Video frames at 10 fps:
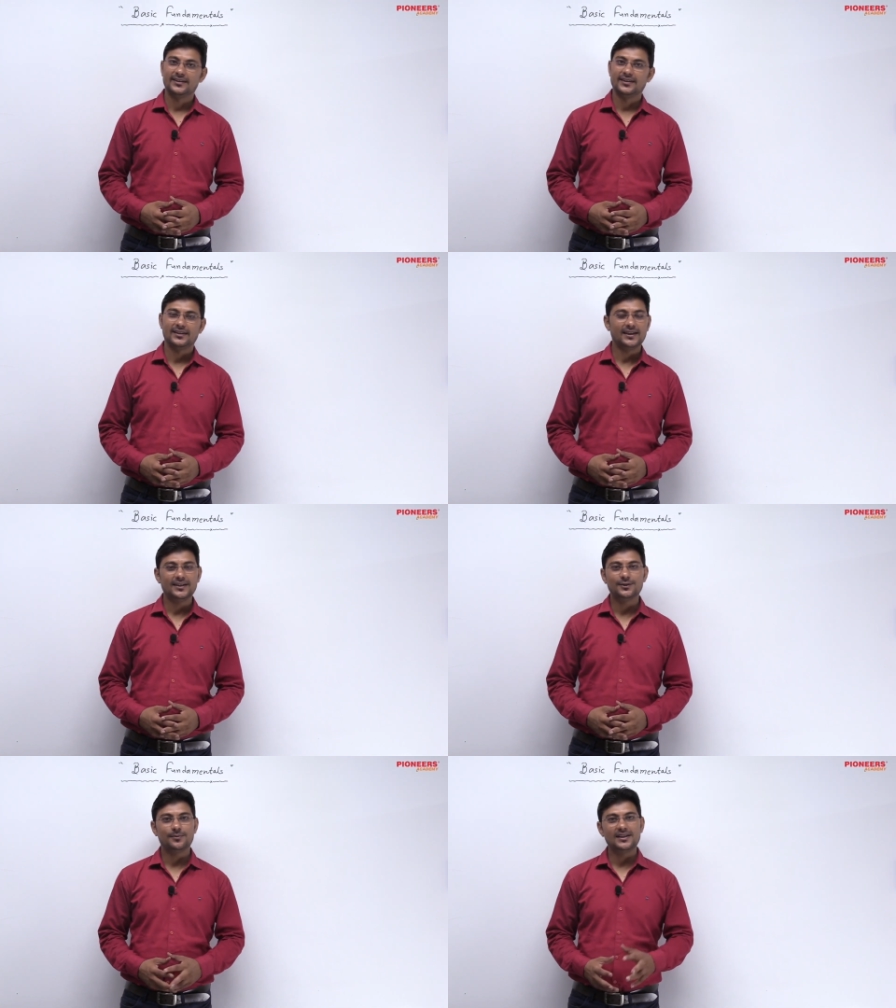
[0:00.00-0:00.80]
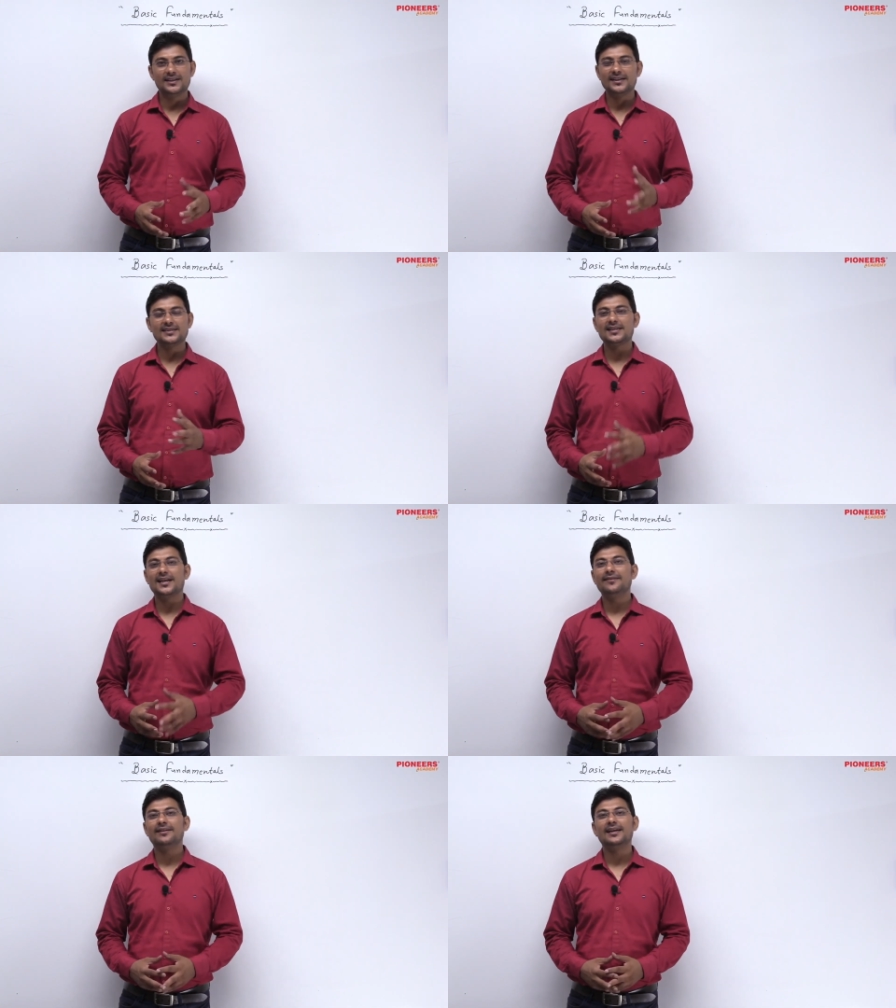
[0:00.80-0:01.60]
राइट तो बड़ा इंटरेस्ट आने
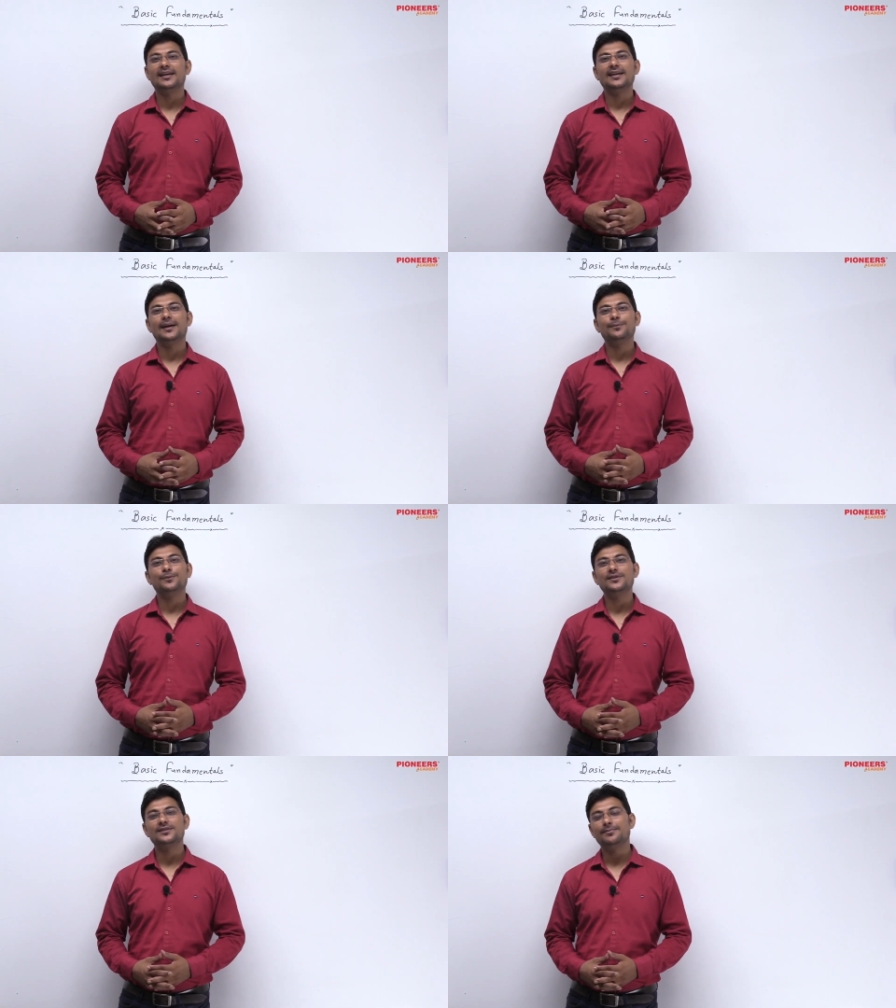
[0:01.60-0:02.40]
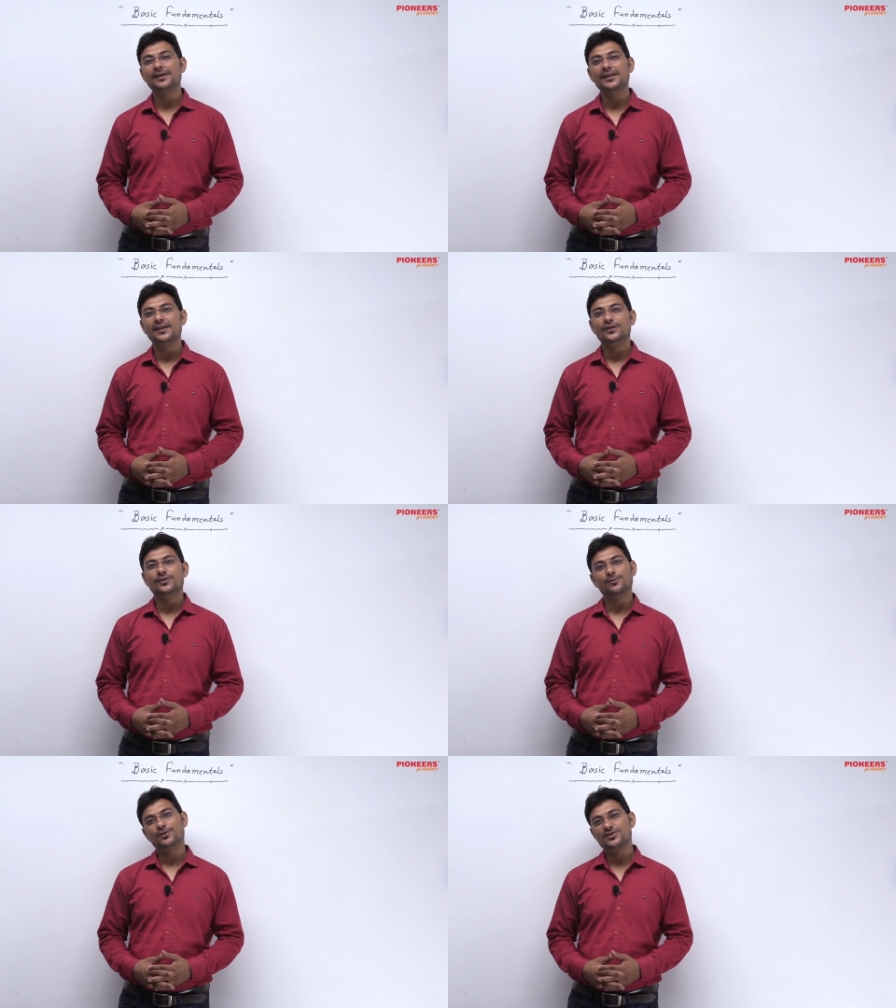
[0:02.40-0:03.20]
वाला है आपको इसमें तो हम
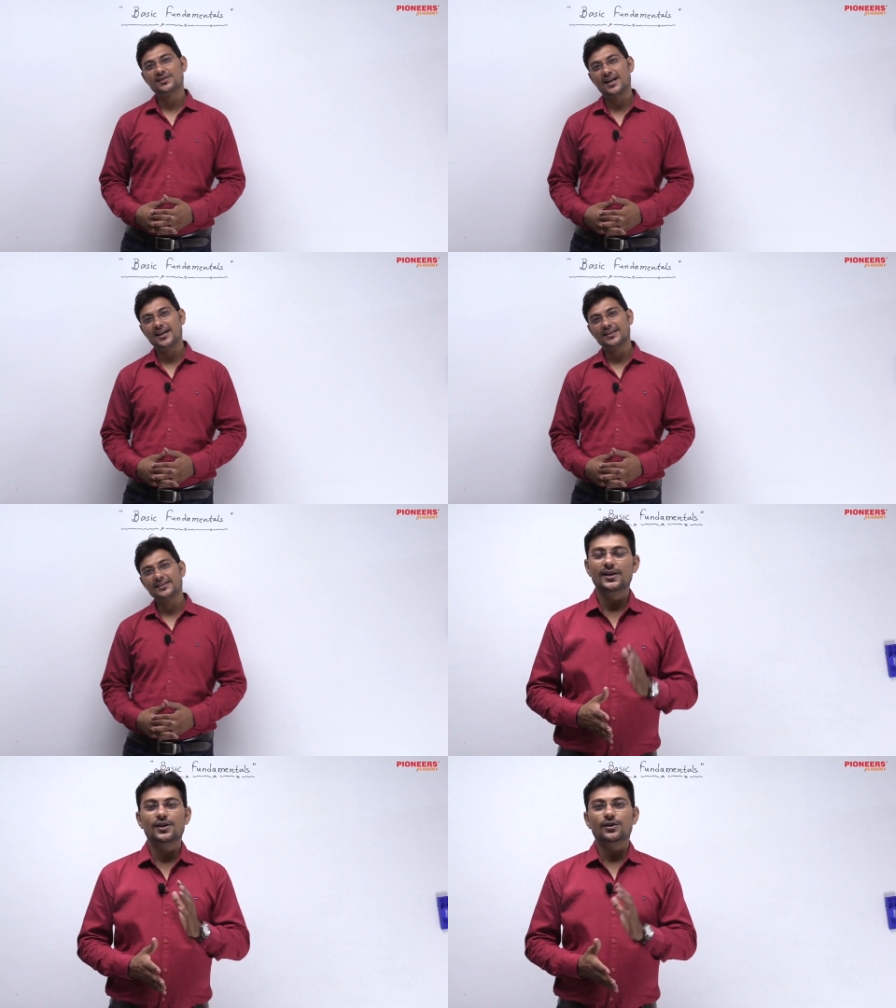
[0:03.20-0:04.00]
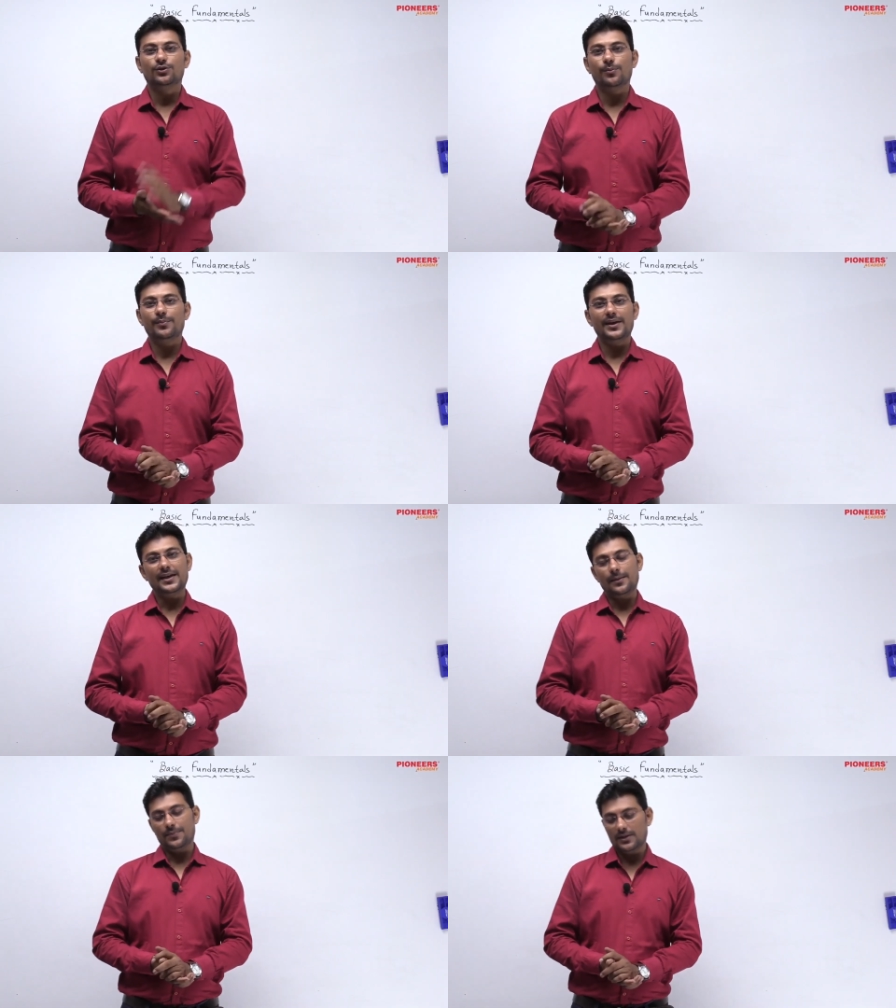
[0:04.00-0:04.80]
लोग स्टार्ट करते हैं तो मैं
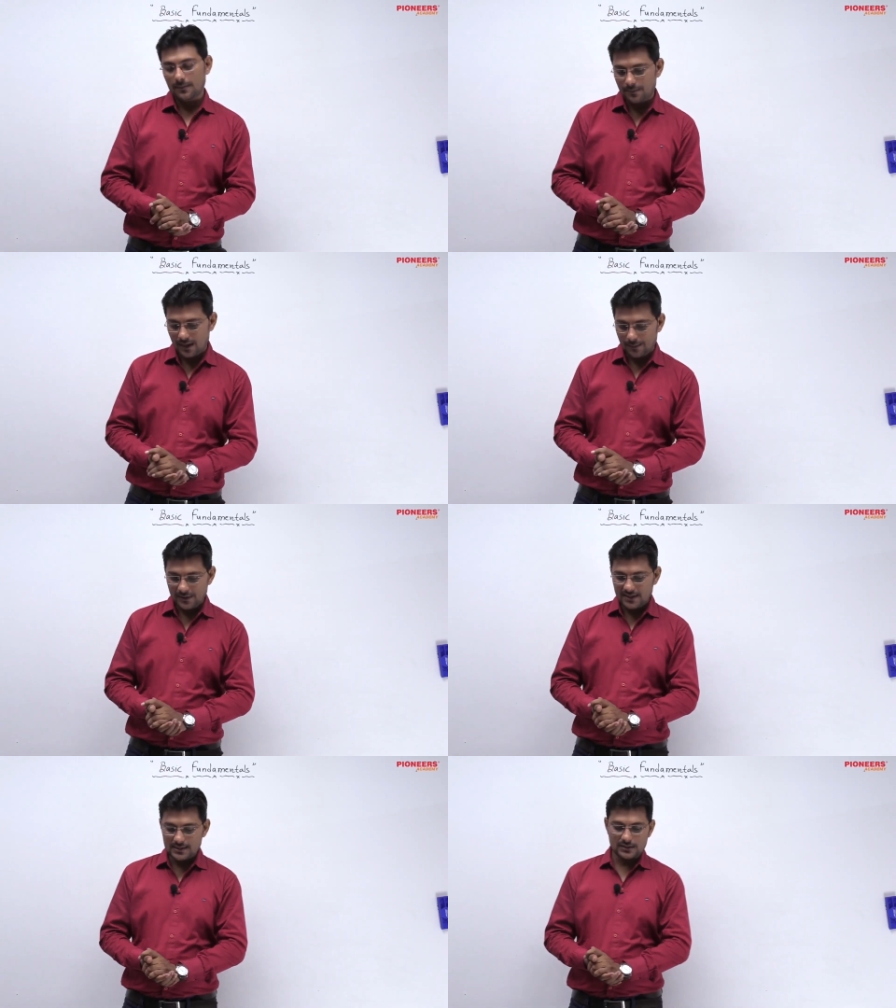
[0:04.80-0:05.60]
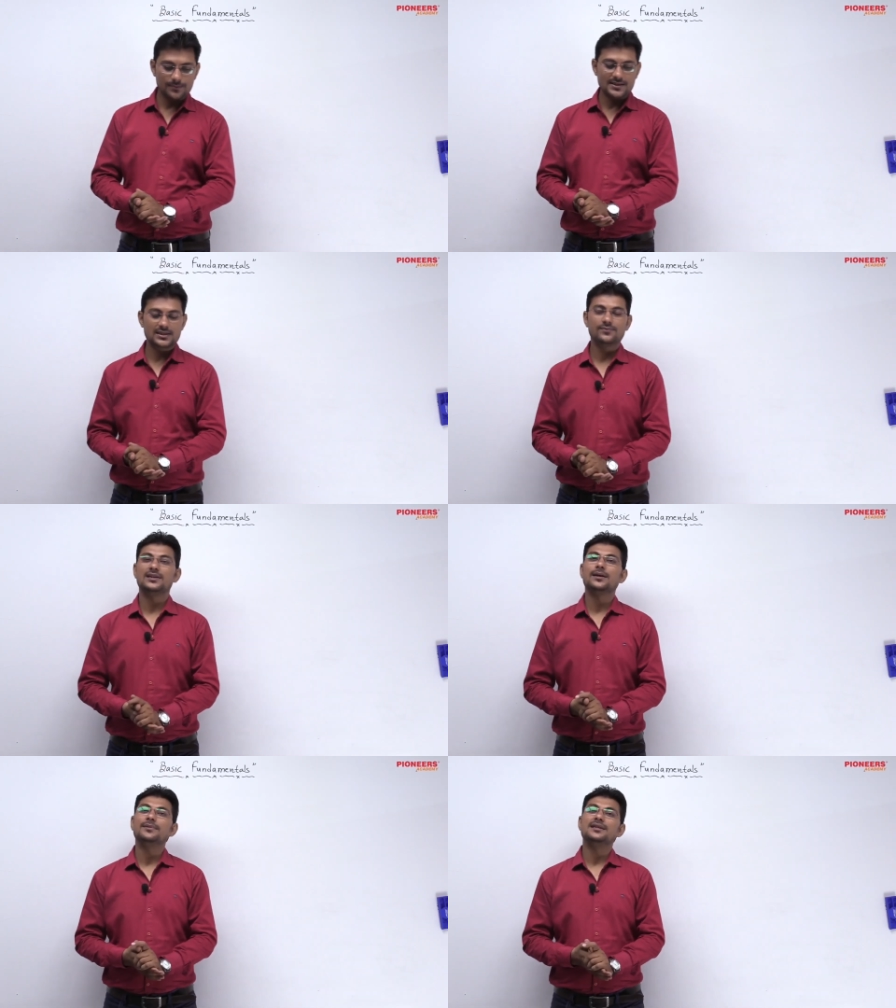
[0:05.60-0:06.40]
यहाँ पर अपने इस बेसिक
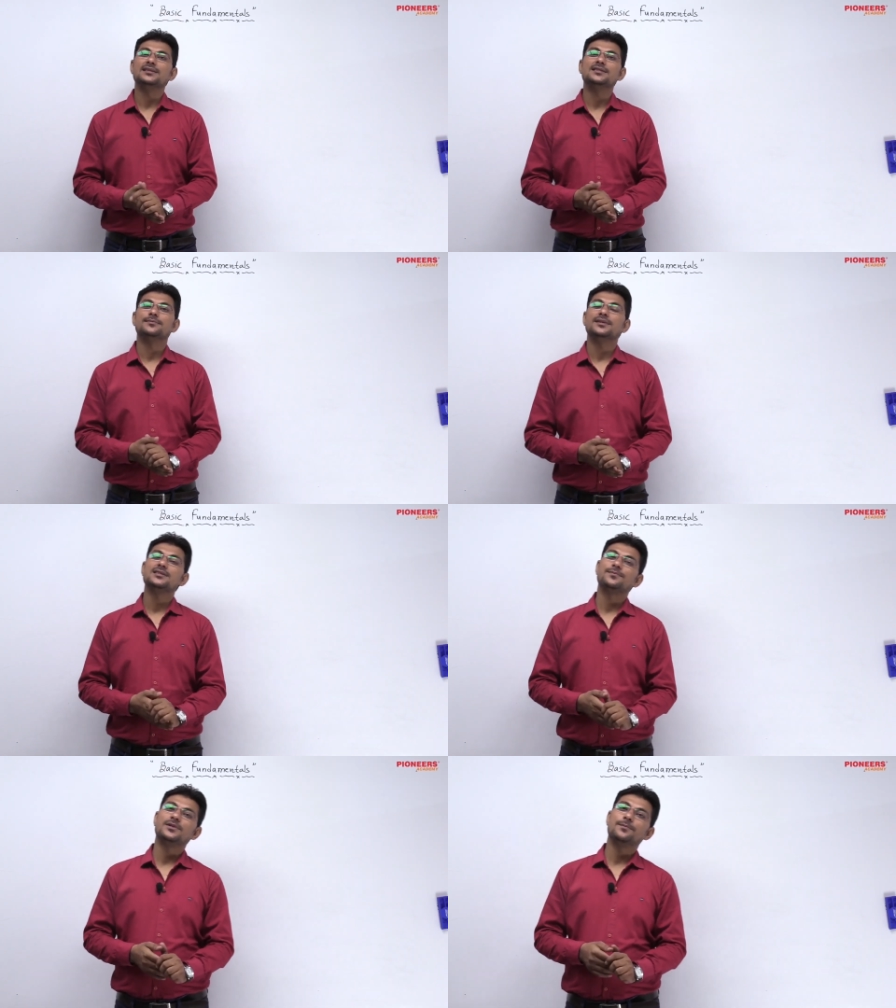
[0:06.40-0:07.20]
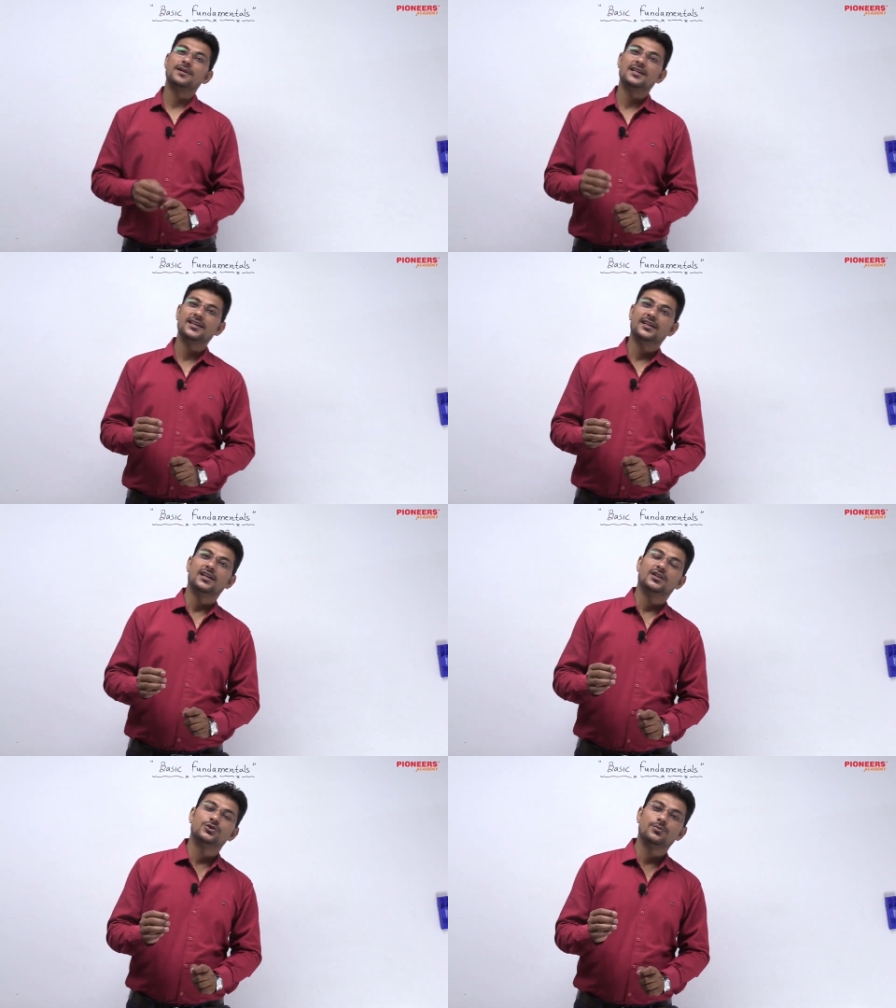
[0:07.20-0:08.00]
फंडामेंटल्स में सबसे पहले
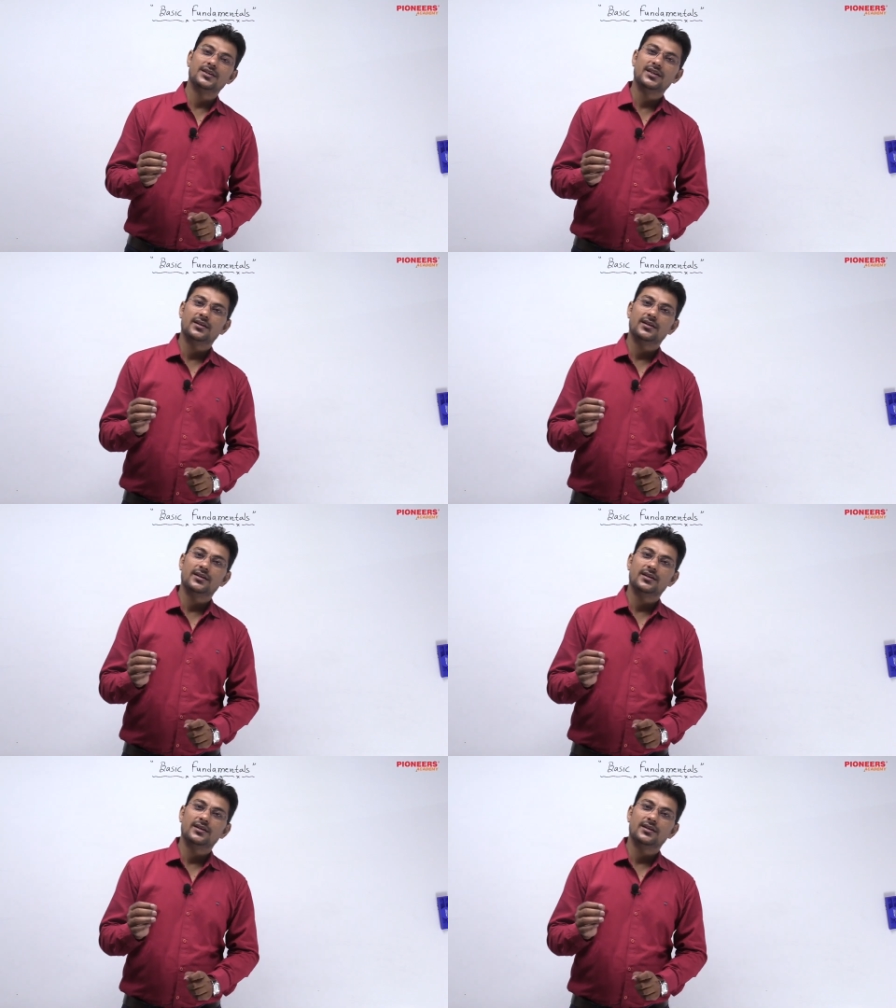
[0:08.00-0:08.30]
जो मैं